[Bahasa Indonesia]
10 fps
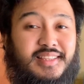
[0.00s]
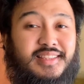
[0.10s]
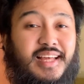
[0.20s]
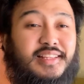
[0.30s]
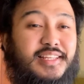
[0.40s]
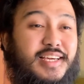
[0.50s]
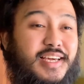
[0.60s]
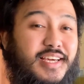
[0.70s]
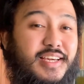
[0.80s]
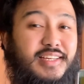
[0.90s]

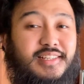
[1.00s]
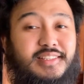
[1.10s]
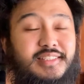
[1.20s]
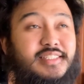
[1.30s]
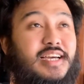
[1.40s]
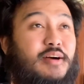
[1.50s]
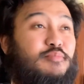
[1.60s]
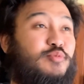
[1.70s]
Nanti jam